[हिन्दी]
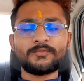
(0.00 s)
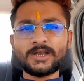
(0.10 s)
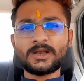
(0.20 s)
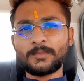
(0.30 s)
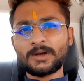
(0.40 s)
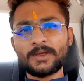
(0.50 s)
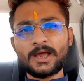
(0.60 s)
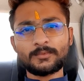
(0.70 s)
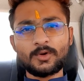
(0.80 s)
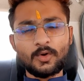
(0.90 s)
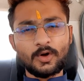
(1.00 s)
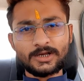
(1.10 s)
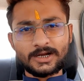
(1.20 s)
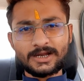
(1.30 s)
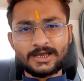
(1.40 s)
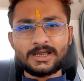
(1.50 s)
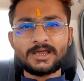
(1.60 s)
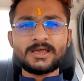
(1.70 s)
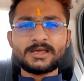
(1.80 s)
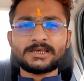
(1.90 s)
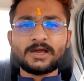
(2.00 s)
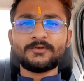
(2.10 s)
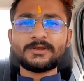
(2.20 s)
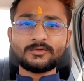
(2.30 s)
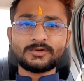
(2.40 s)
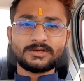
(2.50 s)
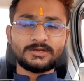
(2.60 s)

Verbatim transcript: फ्री नंबर पे आपको कॉल करना है या फिर